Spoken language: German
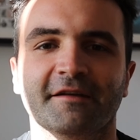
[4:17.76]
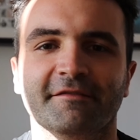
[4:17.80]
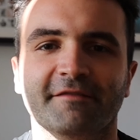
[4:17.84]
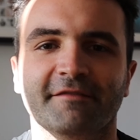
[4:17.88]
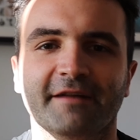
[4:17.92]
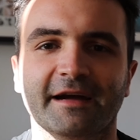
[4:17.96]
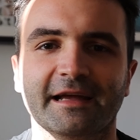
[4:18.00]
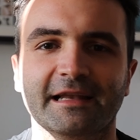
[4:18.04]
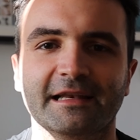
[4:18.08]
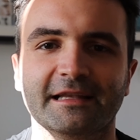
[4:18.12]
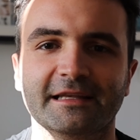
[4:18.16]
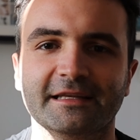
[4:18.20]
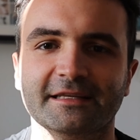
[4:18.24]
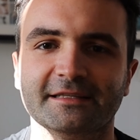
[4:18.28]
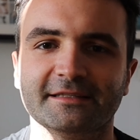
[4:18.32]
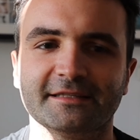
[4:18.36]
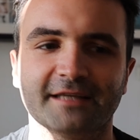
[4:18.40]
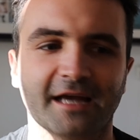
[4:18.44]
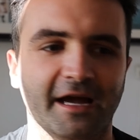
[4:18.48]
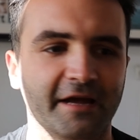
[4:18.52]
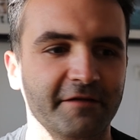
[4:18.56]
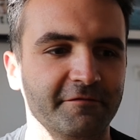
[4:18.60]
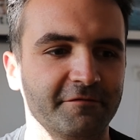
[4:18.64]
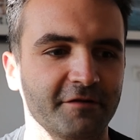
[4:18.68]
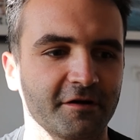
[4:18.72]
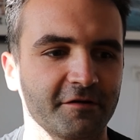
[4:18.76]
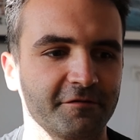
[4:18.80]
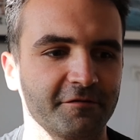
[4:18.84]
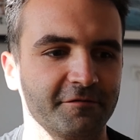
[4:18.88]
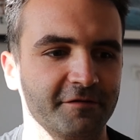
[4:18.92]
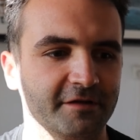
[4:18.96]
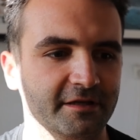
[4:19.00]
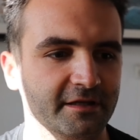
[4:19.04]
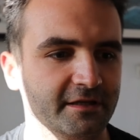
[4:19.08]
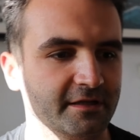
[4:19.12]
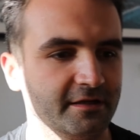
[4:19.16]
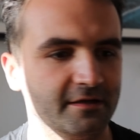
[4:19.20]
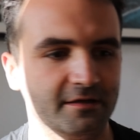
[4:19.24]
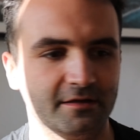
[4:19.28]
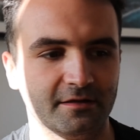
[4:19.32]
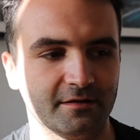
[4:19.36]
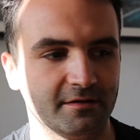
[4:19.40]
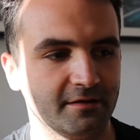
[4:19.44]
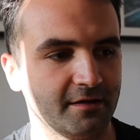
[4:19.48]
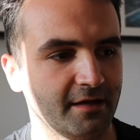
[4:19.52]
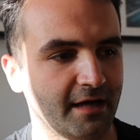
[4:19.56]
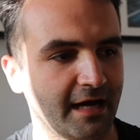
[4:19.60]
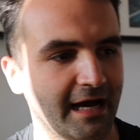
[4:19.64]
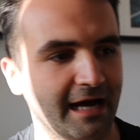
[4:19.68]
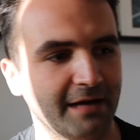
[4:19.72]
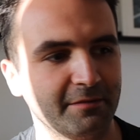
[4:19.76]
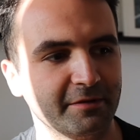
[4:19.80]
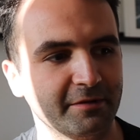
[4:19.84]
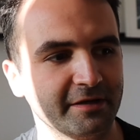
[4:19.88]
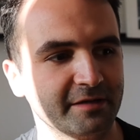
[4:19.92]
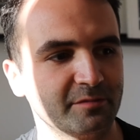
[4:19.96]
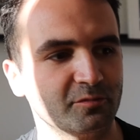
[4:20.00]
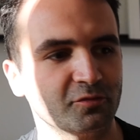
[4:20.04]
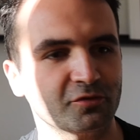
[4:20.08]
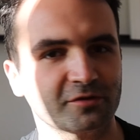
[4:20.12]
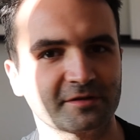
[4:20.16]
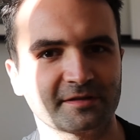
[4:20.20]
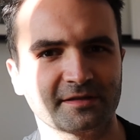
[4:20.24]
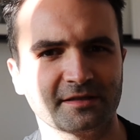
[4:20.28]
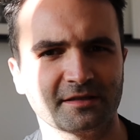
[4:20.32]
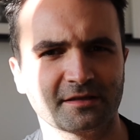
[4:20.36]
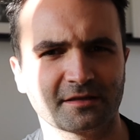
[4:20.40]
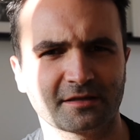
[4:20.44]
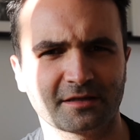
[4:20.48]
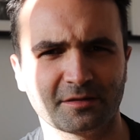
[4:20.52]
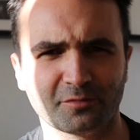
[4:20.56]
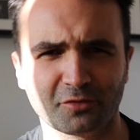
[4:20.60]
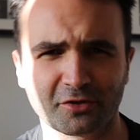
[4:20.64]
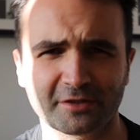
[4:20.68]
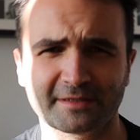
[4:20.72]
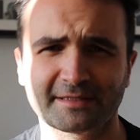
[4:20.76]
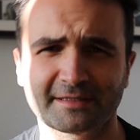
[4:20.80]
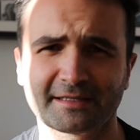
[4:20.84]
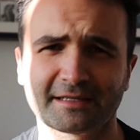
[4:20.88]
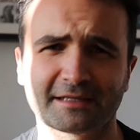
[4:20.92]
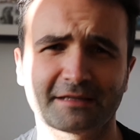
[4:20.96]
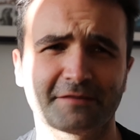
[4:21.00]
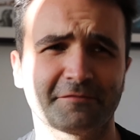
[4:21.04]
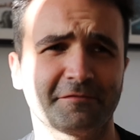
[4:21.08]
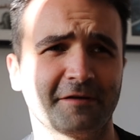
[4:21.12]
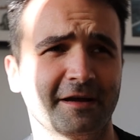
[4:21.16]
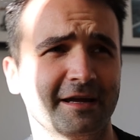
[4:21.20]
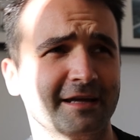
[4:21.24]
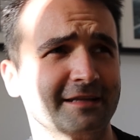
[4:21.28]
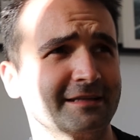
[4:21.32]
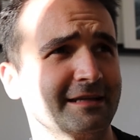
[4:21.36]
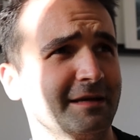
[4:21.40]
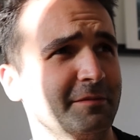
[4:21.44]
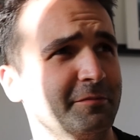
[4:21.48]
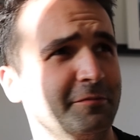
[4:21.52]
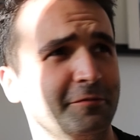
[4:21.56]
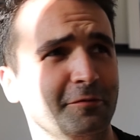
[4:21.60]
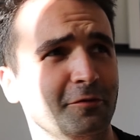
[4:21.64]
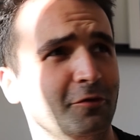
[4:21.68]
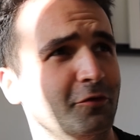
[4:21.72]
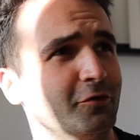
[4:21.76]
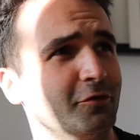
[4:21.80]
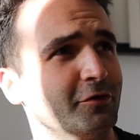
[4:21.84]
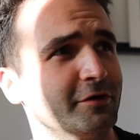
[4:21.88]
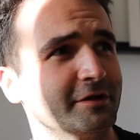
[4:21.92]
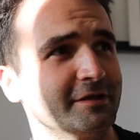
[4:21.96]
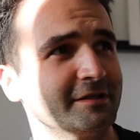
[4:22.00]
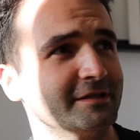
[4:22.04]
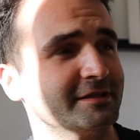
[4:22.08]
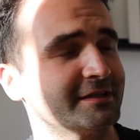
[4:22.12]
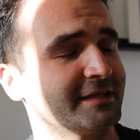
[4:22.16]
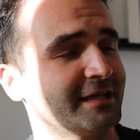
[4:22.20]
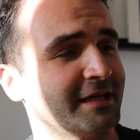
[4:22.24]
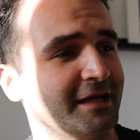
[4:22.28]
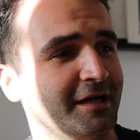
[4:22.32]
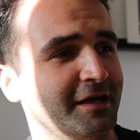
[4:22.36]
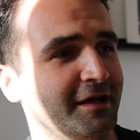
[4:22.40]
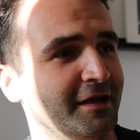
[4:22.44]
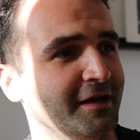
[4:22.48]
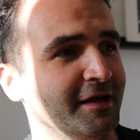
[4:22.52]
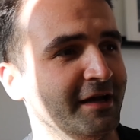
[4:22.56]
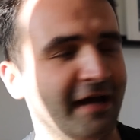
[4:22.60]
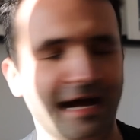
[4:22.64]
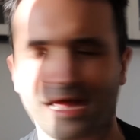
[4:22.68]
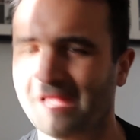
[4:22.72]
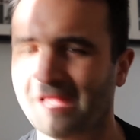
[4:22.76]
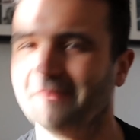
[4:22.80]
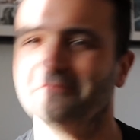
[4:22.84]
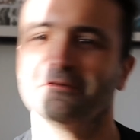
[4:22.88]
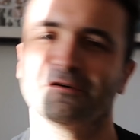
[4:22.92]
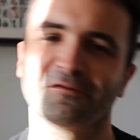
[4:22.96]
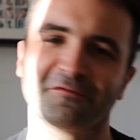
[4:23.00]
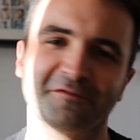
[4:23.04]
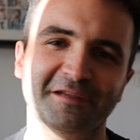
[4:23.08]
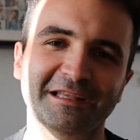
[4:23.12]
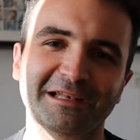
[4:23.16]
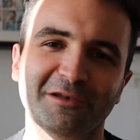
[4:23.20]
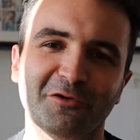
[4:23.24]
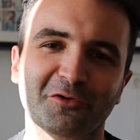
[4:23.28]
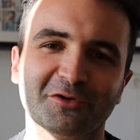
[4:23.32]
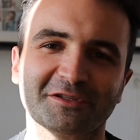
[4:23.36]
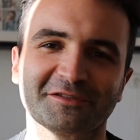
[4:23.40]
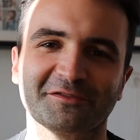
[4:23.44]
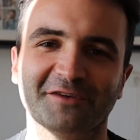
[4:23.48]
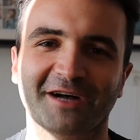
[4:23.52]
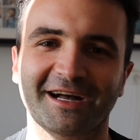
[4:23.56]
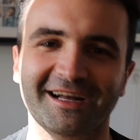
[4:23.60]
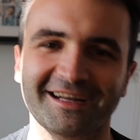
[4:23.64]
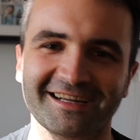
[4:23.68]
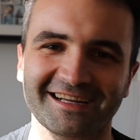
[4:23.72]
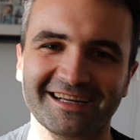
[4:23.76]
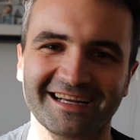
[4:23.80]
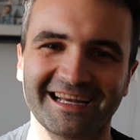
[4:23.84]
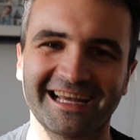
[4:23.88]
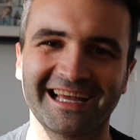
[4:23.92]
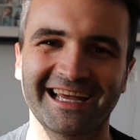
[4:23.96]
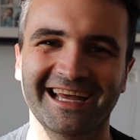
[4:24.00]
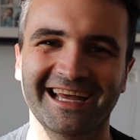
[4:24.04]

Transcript: weil ich einfach viel arbeiten musste, Geburtstag gefeiert habe und einfach viel los war.